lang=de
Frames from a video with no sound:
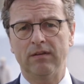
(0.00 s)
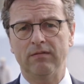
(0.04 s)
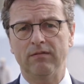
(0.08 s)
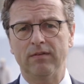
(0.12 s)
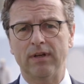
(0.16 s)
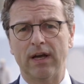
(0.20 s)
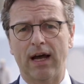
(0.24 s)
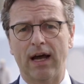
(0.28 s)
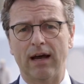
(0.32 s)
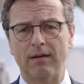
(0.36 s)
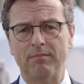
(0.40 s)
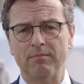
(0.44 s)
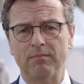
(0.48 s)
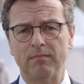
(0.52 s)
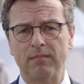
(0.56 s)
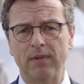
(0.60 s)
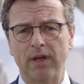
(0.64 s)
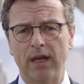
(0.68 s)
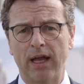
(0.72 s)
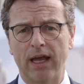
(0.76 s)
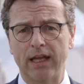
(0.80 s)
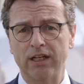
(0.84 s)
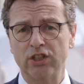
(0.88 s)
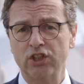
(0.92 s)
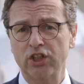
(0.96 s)
Wir haben
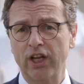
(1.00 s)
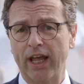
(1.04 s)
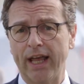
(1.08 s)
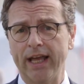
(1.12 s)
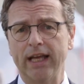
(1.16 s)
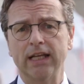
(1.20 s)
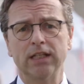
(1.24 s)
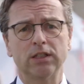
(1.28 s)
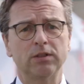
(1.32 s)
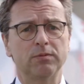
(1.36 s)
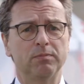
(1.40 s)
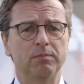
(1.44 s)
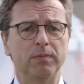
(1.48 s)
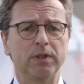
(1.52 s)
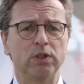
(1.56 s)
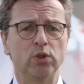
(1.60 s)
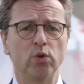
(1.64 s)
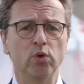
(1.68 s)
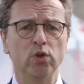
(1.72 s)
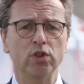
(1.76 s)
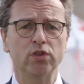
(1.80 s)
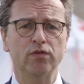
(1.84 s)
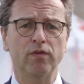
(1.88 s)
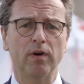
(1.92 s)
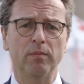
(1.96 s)
ein strenges
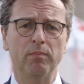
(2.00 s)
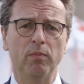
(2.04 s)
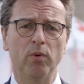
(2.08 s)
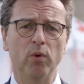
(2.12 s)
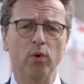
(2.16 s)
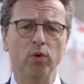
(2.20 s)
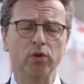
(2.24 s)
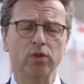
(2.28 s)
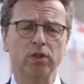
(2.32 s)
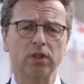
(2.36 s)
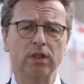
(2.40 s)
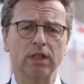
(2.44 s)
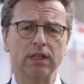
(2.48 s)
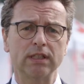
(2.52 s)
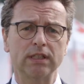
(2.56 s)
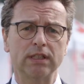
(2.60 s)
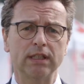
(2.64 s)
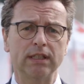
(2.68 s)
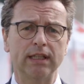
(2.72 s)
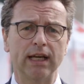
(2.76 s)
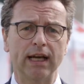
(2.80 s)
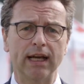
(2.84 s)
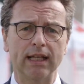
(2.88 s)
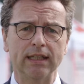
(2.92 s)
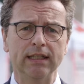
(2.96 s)
Besuchsverbot, das Sie
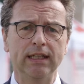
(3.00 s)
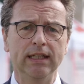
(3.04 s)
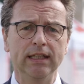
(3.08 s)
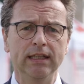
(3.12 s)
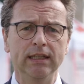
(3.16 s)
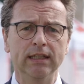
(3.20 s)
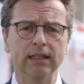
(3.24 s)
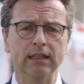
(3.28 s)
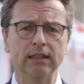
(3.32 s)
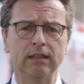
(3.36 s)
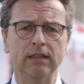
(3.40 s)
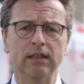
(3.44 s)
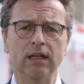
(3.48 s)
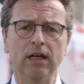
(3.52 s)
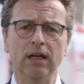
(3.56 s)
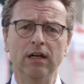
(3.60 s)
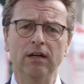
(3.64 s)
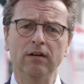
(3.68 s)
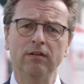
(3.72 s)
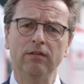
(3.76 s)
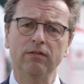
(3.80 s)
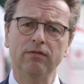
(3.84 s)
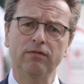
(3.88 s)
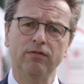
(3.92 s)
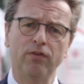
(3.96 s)
daran hindert,
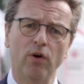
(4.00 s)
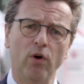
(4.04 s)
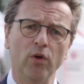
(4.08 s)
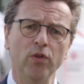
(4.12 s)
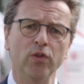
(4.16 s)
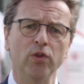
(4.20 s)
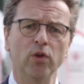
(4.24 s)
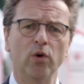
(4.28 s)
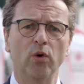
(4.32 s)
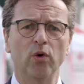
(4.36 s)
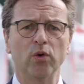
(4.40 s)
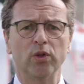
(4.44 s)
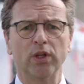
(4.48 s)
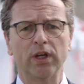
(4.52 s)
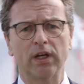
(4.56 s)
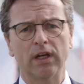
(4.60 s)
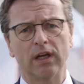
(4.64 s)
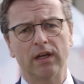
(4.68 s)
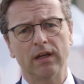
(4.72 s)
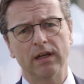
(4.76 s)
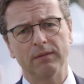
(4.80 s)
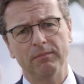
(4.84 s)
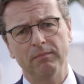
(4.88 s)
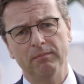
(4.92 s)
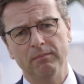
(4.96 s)
von
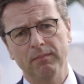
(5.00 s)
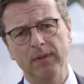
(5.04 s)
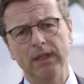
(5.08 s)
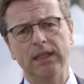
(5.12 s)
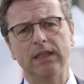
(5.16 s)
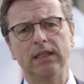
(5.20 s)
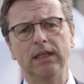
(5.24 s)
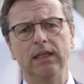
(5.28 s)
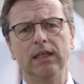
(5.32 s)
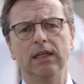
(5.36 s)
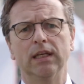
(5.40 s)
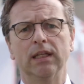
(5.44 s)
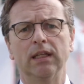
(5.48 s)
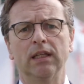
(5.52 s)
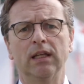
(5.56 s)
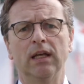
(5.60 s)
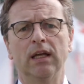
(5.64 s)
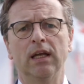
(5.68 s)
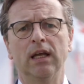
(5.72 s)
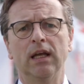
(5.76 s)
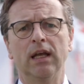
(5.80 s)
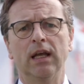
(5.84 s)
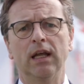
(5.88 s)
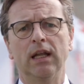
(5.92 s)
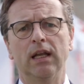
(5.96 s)
oder mit Ihren
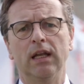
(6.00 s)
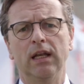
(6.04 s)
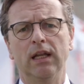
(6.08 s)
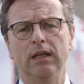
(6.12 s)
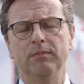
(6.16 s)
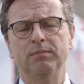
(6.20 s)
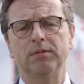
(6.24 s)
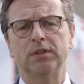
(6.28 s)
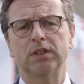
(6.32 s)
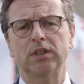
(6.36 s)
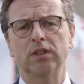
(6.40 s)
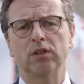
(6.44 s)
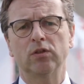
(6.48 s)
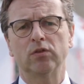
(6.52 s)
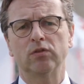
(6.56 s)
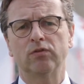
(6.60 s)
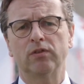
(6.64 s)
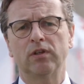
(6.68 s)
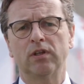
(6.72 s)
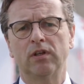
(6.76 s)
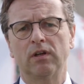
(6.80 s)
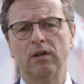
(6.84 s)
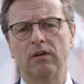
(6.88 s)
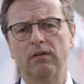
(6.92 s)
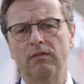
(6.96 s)
Liebsten
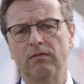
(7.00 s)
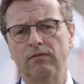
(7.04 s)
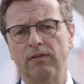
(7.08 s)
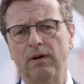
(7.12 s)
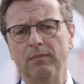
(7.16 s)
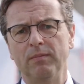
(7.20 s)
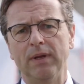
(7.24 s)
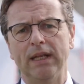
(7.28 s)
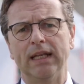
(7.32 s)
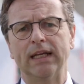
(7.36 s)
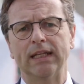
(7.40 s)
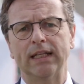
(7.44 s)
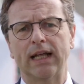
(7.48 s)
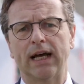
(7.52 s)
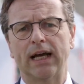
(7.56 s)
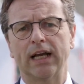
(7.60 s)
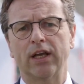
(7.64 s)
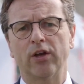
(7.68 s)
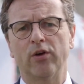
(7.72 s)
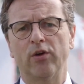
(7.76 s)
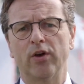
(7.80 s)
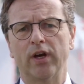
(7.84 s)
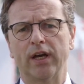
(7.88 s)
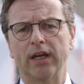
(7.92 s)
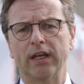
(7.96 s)
und
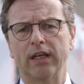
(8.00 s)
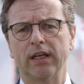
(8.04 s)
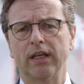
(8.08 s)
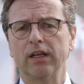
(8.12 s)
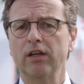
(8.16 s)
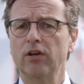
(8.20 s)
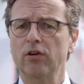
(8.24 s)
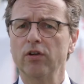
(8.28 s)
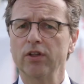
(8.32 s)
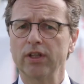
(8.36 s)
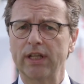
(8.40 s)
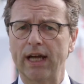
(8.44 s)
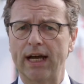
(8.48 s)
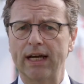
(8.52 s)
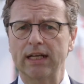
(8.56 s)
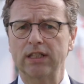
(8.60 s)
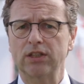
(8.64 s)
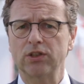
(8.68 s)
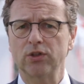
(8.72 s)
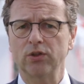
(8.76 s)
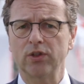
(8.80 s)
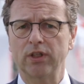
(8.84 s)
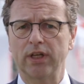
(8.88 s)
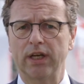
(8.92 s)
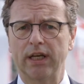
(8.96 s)
Familienangehörigen in Kontakt
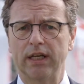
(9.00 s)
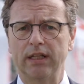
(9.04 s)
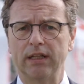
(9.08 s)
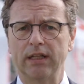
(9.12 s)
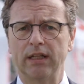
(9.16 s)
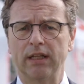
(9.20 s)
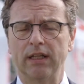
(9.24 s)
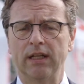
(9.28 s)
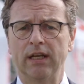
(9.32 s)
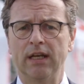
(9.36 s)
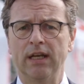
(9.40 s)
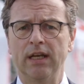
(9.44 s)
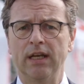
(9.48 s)
zu treten.